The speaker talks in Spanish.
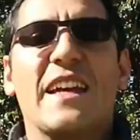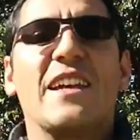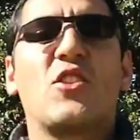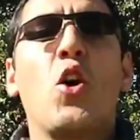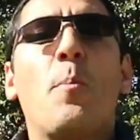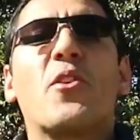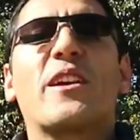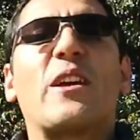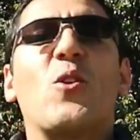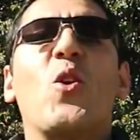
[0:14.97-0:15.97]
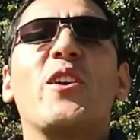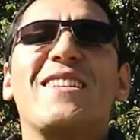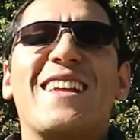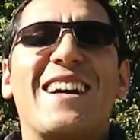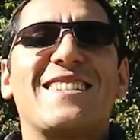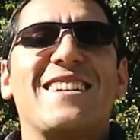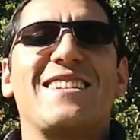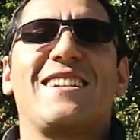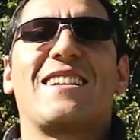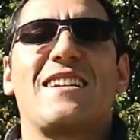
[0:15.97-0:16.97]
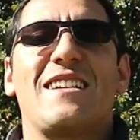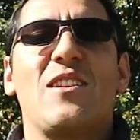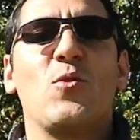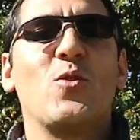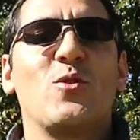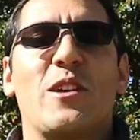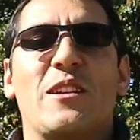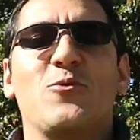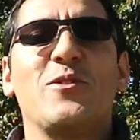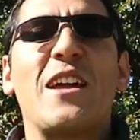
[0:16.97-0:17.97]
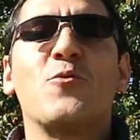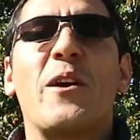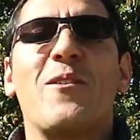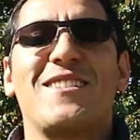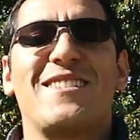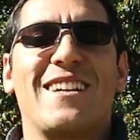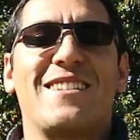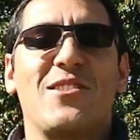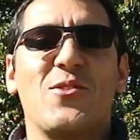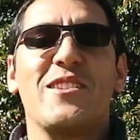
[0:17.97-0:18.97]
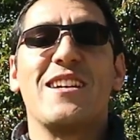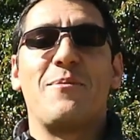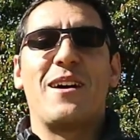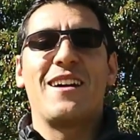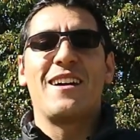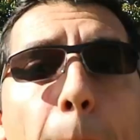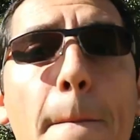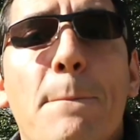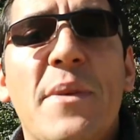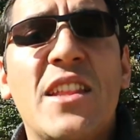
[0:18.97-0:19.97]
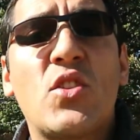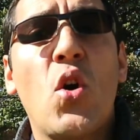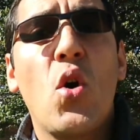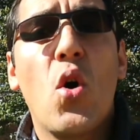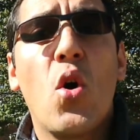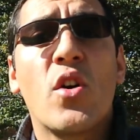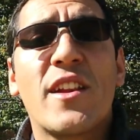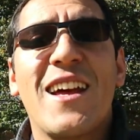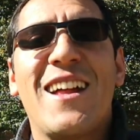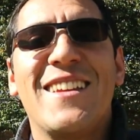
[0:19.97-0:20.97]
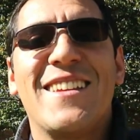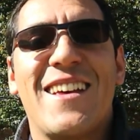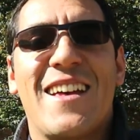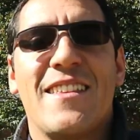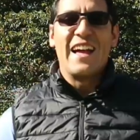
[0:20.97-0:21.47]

y todo porque hoy nace en el canal una, una, nueva sección llamada Mito o Realidad.